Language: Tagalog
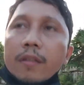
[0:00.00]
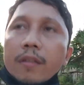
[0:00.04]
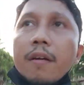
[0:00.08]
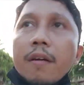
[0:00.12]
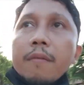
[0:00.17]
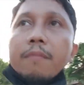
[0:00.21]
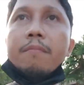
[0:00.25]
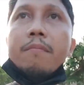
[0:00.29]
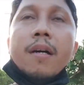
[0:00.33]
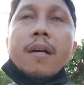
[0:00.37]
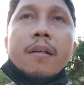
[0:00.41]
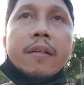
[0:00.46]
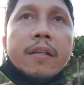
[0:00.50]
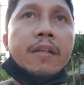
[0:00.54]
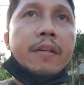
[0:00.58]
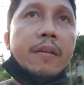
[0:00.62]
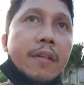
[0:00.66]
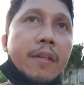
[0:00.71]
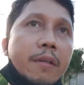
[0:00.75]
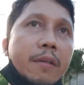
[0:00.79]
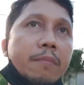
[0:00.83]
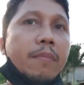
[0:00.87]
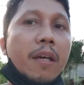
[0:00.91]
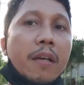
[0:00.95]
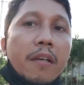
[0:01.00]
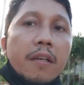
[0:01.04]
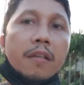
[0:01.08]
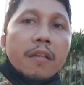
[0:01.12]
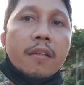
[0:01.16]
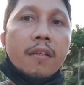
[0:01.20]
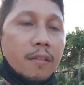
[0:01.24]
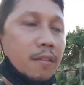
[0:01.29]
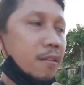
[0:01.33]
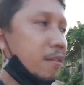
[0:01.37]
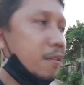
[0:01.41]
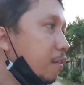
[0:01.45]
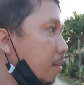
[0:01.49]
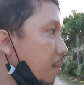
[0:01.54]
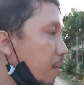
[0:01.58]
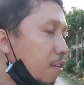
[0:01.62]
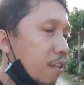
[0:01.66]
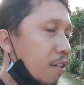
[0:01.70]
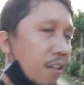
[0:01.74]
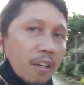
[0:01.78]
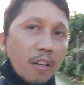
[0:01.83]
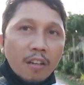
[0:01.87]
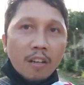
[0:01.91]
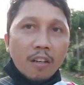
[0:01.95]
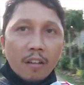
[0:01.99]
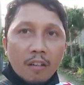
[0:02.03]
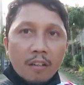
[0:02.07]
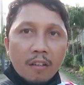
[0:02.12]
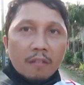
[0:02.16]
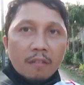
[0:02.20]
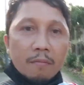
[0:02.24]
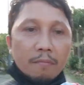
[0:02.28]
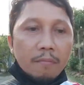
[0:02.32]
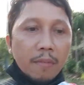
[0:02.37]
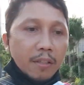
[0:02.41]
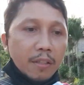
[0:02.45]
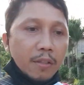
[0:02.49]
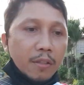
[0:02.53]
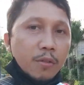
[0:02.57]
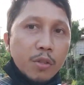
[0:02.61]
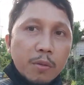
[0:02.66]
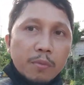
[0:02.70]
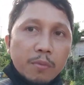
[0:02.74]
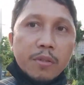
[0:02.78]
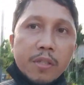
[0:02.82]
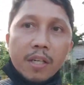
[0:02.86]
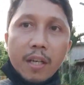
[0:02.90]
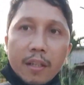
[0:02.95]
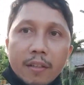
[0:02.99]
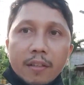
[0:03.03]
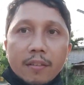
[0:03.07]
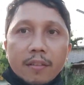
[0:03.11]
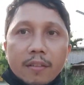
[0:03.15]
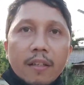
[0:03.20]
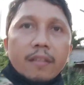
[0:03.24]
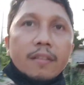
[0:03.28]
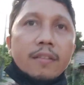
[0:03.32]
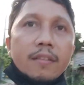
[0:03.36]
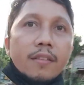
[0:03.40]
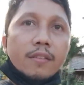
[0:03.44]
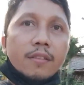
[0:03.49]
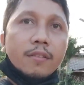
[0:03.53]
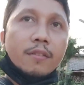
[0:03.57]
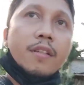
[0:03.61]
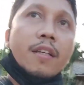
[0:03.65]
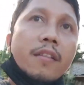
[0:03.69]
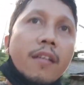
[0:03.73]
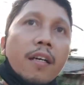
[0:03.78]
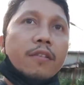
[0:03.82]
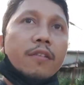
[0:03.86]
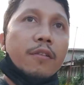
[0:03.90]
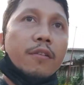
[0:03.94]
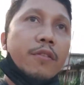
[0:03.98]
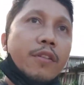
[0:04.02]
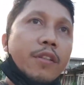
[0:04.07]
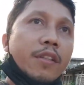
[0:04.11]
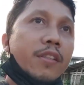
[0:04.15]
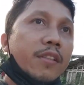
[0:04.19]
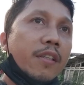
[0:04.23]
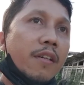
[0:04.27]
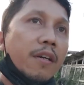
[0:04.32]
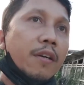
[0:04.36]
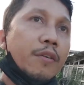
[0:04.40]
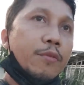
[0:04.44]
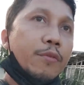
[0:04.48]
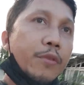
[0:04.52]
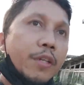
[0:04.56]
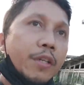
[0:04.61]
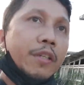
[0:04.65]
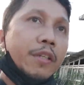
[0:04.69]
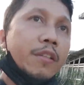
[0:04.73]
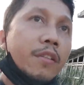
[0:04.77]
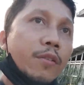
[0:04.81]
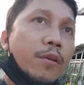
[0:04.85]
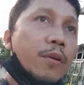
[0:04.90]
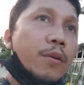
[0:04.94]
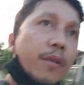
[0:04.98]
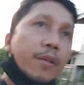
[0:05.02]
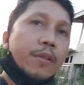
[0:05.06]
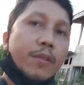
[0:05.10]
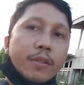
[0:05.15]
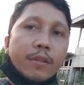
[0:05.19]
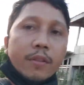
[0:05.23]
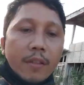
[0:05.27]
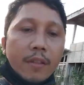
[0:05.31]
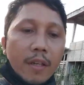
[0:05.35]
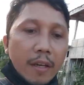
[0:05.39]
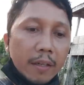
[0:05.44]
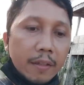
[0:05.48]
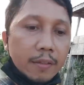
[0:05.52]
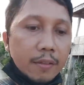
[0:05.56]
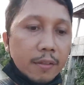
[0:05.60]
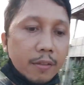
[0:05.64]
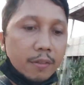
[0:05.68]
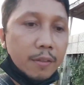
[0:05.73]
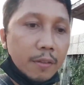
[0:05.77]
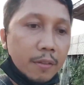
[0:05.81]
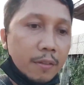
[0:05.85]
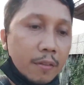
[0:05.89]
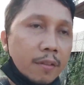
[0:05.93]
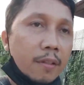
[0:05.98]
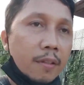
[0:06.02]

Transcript: Welcome back here in my my YouTube channel guys. So natakaroon diri sa Read Doors guys.